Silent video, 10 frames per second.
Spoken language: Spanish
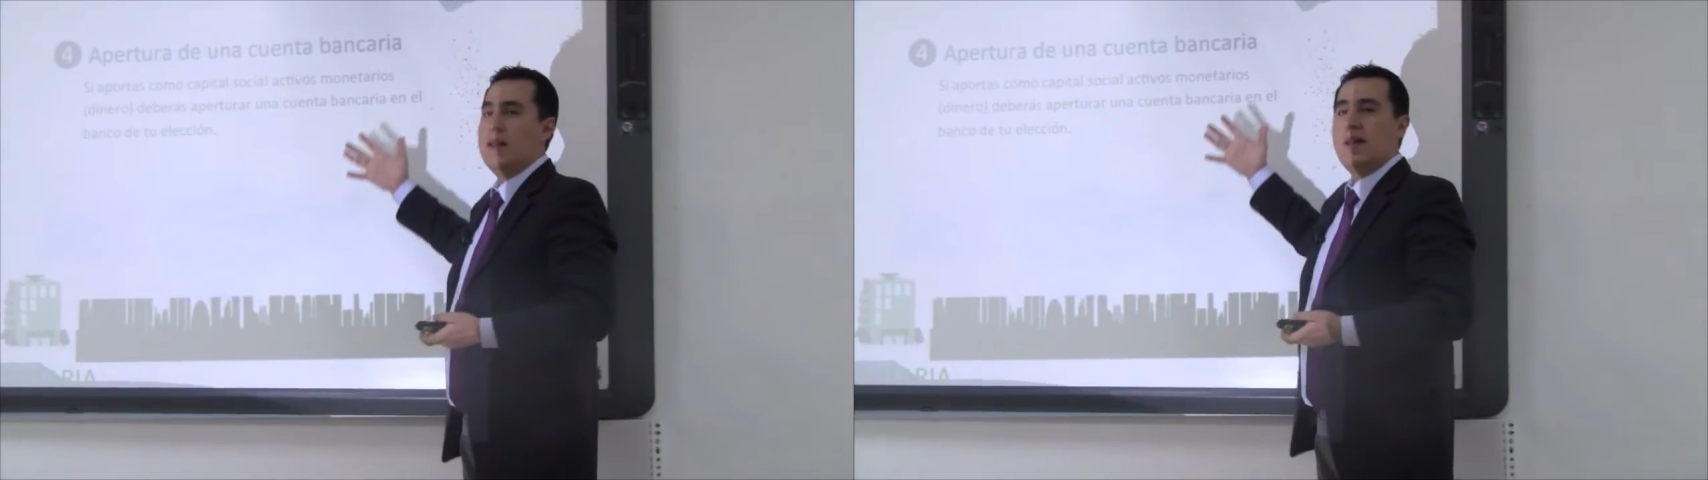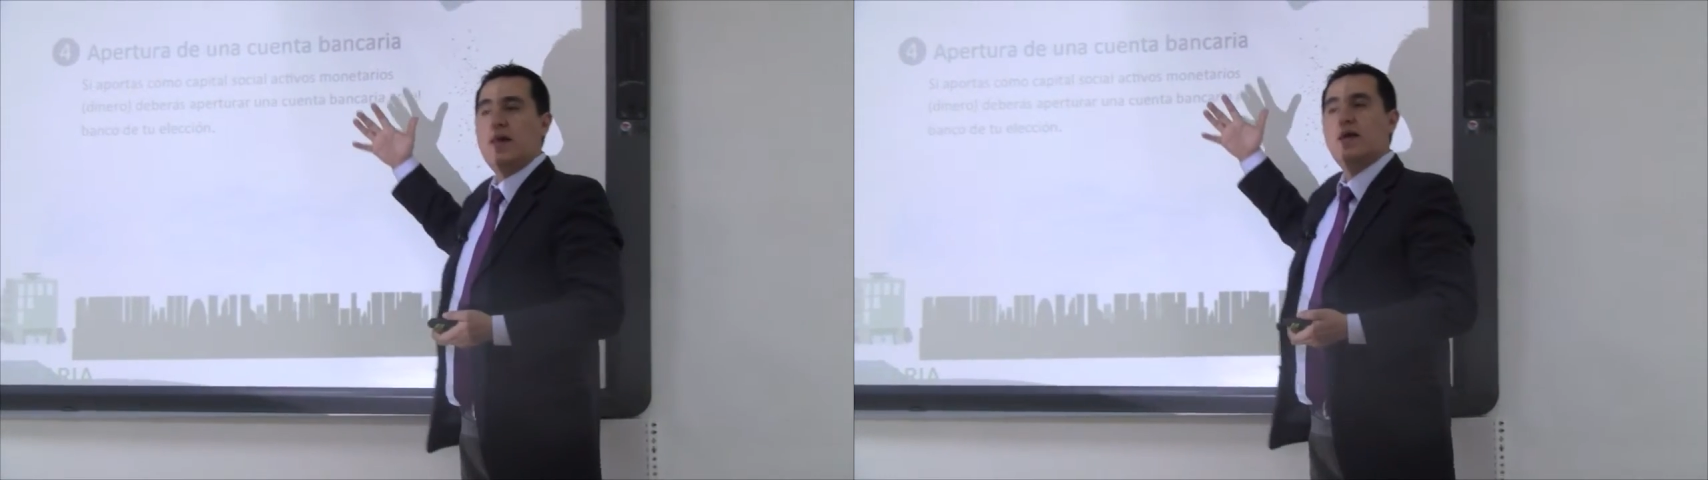
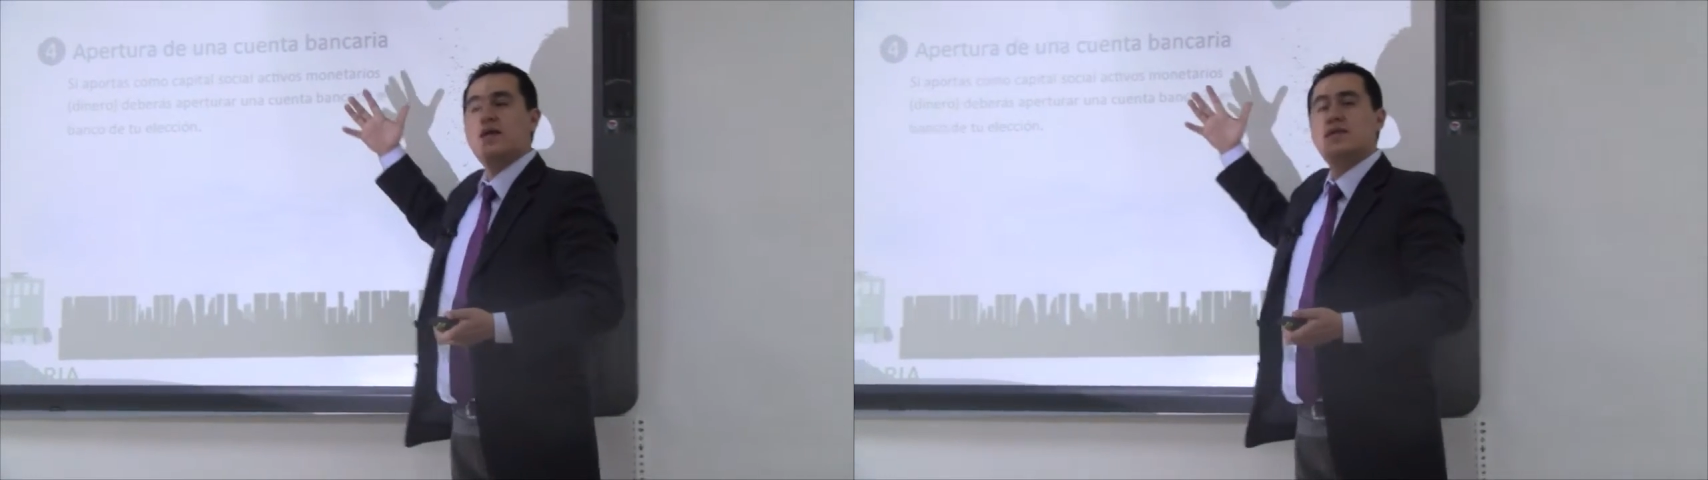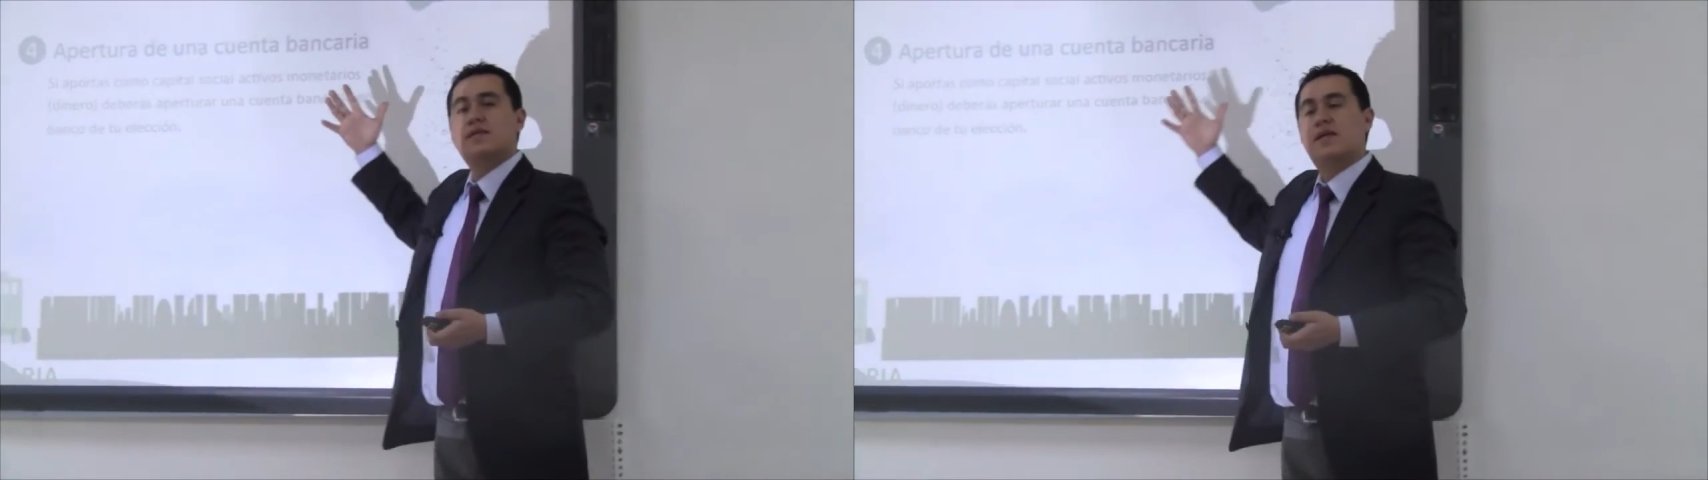que
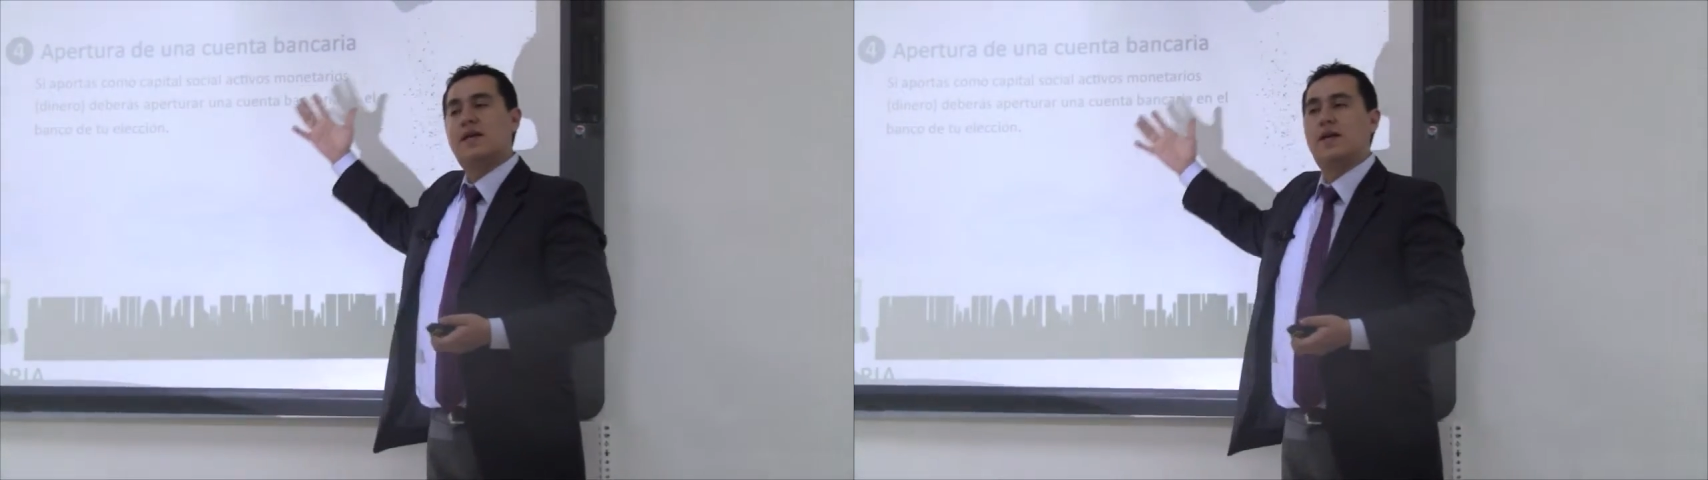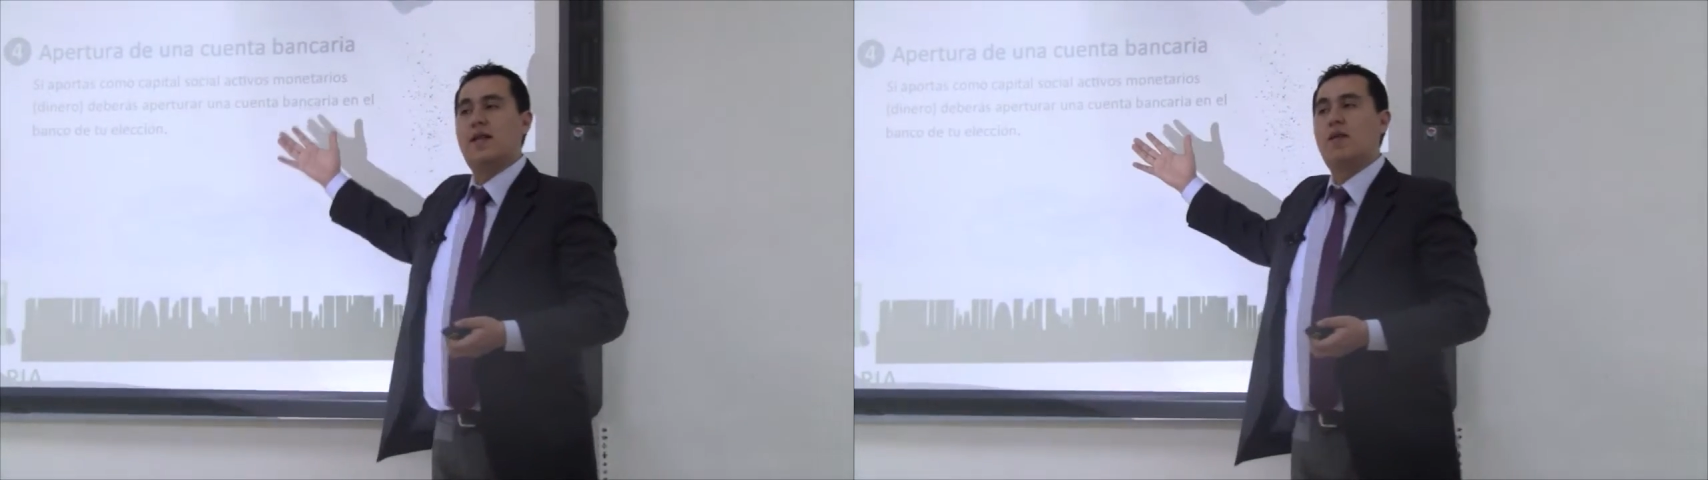eh,
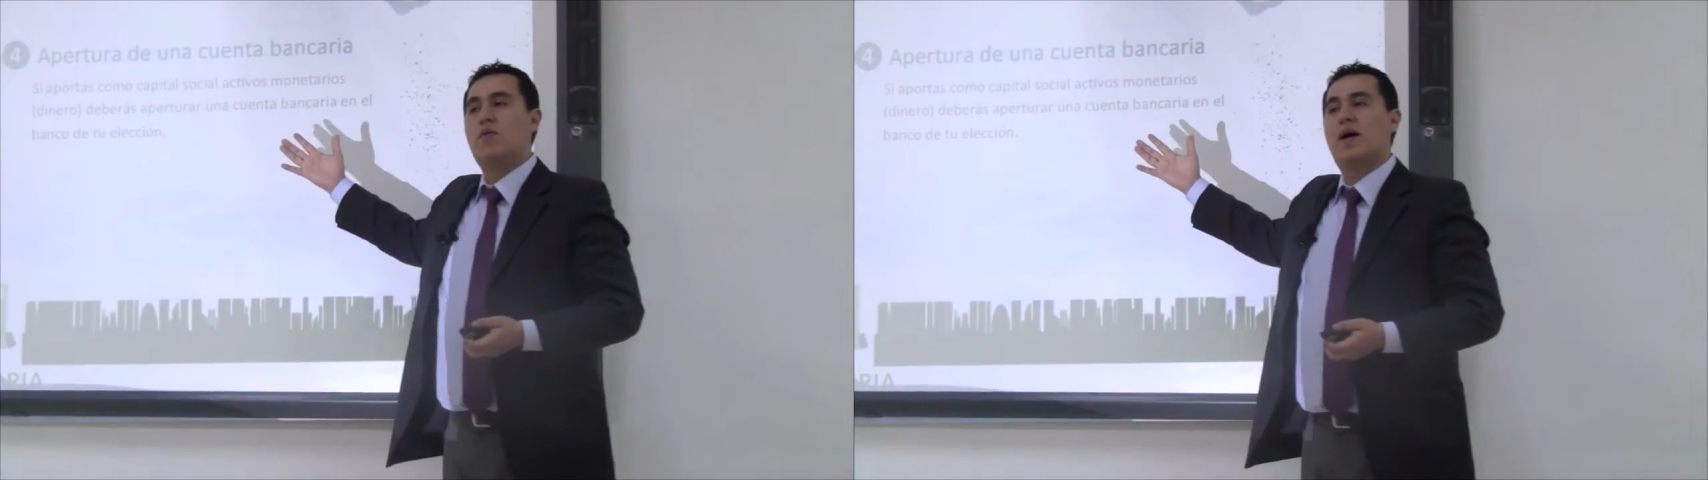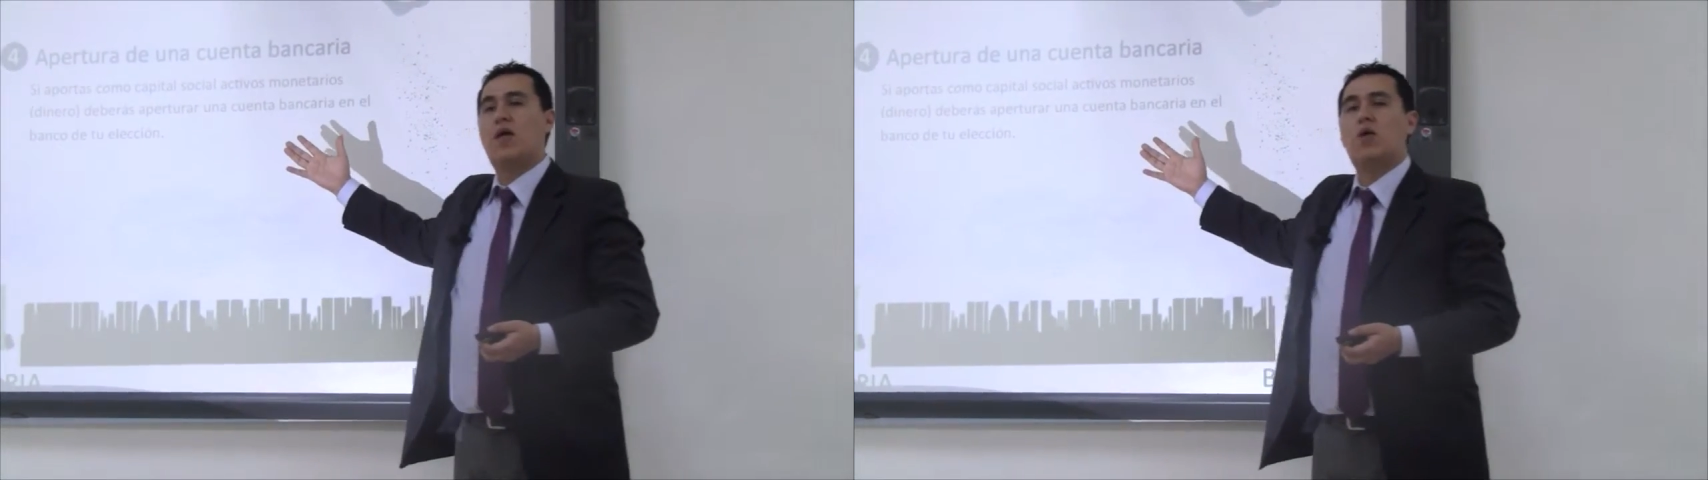el
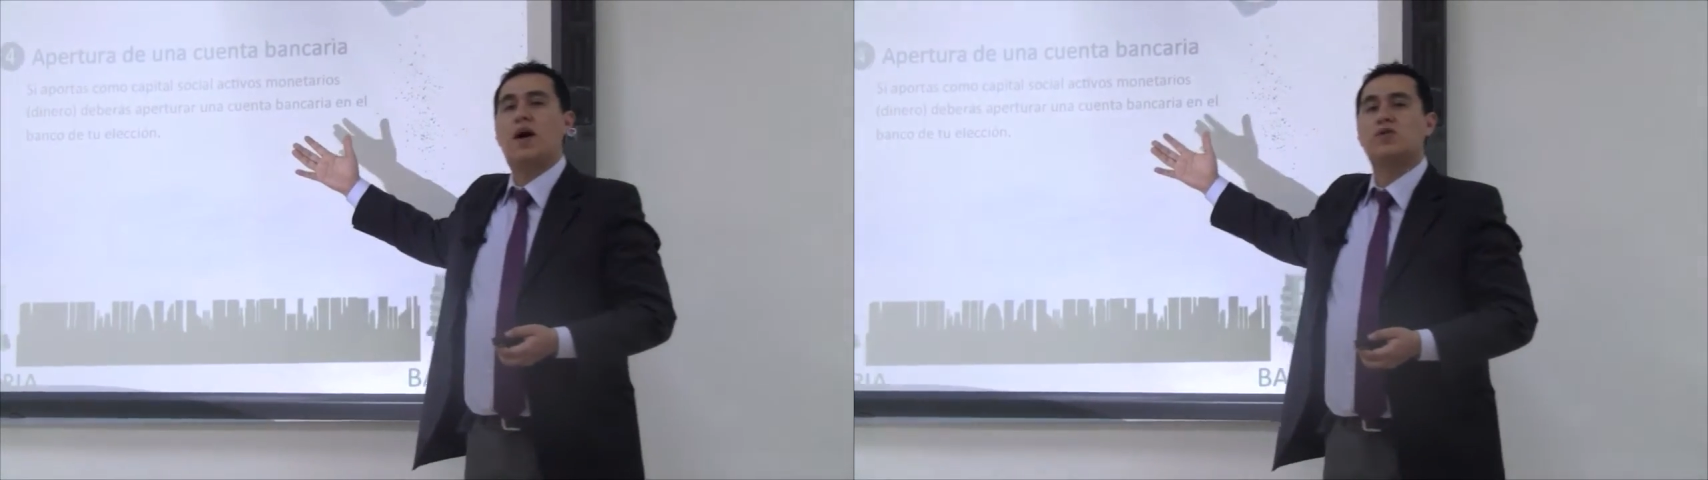abogado